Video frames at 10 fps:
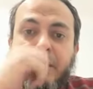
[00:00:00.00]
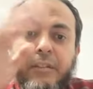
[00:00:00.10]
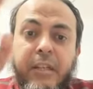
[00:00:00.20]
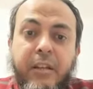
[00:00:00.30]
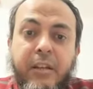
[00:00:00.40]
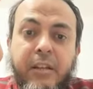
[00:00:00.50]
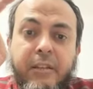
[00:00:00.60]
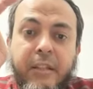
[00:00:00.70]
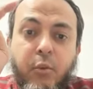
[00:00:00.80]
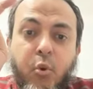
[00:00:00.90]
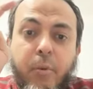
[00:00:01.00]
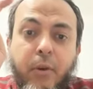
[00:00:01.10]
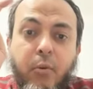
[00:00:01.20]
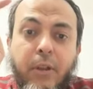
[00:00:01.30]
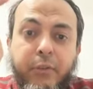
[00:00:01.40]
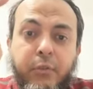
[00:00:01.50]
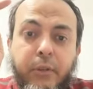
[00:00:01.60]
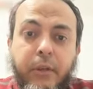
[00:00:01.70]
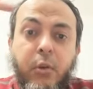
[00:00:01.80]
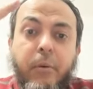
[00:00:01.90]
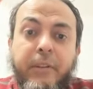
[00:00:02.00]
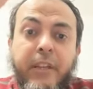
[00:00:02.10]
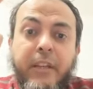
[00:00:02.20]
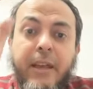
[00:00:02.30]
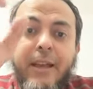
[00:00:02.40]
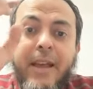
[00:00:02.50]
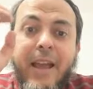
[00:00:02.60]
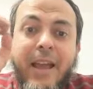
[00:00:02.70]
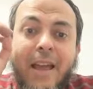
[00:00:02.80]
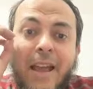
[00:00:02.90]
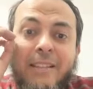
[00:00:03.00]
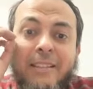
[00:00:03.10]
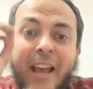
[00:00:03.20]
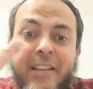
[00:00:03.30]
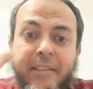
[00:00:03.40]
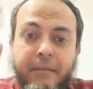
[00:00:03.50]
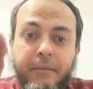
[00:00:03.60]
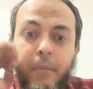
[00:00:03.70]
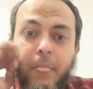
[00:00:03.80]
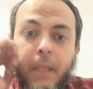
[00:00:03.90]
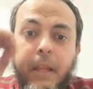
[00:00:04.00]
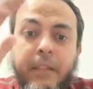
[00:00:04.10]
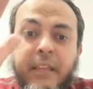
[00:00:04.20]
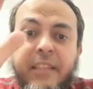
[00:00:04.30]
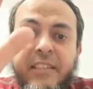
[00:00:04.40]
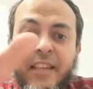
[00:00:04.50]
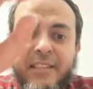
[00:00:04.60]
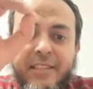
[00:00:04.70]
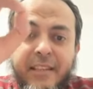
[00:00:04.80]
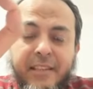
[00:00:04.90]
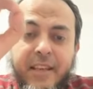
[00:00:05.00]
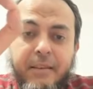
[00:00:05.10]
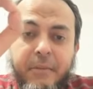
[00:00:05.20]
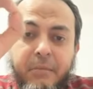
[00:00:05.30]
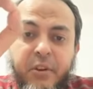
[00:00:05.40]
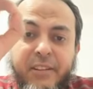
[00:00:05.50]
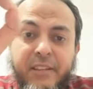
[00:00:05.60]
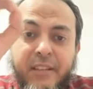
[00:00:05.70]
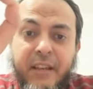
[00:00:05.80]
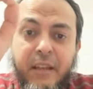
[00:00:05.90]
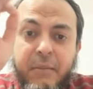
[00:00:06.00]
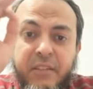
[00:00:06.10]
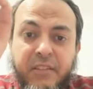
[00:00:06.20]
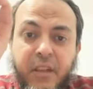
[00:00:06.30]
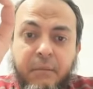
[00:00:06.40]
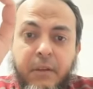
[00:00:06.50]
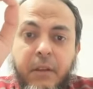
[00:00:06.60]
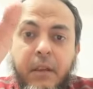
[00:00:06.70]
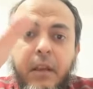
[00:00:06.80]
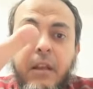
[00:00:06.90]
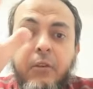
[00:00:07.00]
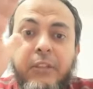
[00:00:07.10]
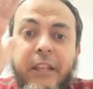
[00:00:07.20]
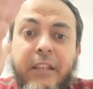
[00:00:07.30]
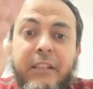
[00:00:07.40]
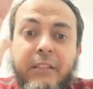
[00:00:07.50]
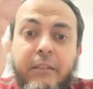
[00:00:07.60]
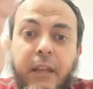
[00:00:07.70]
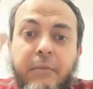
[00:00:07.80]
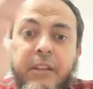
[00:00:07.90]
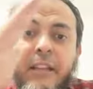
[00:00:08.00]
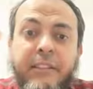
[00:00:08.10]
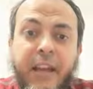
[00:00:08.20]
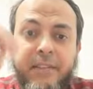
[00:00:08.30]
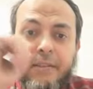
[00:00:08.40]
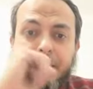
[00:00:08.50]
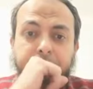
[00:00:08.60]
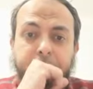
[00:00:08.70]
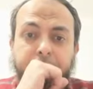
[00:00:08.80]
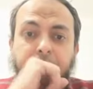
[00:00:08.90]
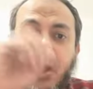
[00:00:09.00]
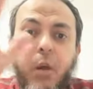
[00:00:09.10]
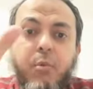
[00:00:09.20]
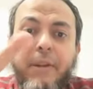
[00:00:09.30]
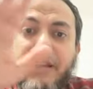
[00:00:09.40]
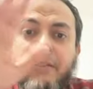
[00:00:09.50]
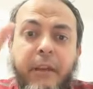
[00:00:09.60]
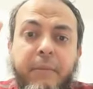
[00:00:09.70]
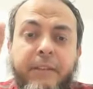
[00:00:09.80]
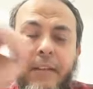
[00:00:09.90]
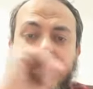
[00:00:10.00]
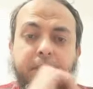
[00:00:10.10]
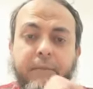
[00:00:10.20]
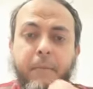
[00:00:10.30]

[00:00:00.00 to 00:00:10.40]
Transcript: دي دي العقوبه الاولى في الدنيا العقوبه الثانيه التعاسه لا تجد انسان بيمارس الزنا بانتظام الا وتلاقيه يعني مليان تعاسه قلبه مليان تعاسه